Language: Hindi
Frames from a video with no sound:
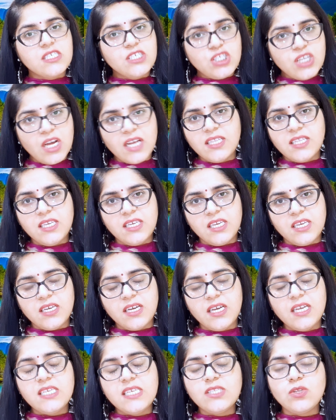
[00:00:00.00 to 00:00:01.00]
शादी की
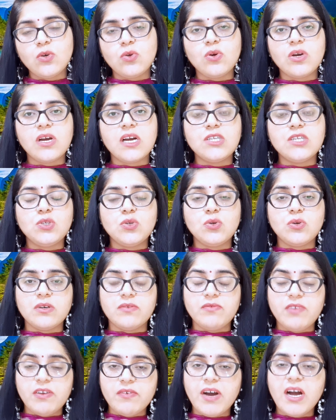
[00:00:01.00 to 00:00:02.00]
गई इन दोनों का जो
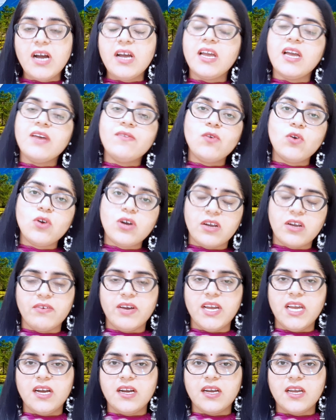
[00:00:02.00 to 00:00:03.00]
विवाह है वो
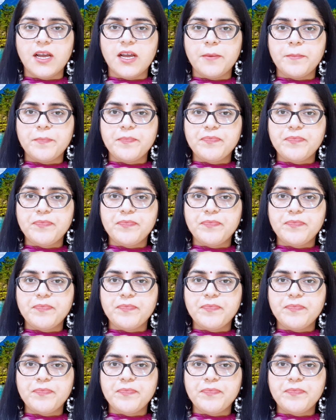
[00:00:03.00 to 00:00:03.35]
करवाया गया